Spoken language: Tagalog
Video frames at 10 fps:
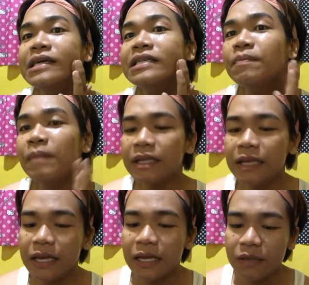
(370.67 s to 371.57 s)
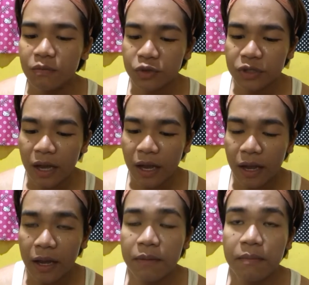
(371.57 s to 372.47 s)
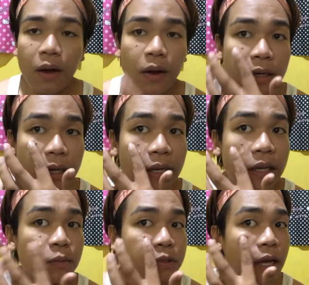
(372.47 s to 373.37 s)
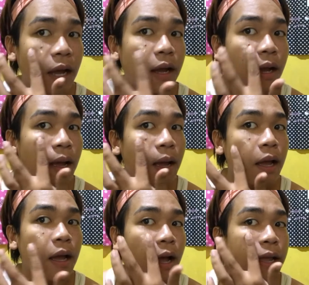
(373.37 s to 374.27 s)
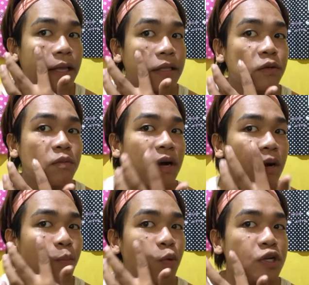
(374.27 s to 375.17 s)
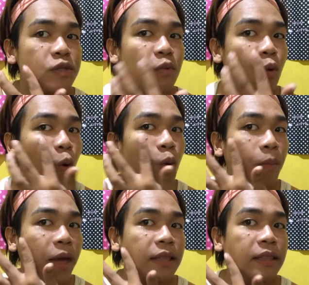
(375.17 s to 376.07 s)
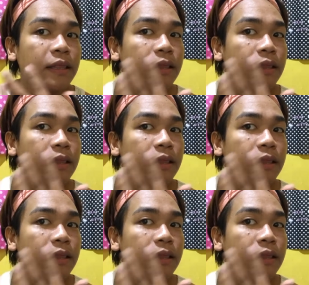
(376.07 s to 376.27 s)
Kasi pag nilagyan mo siya, halimbawa nilagyan mo siya, ayan, yung mga pores mo open,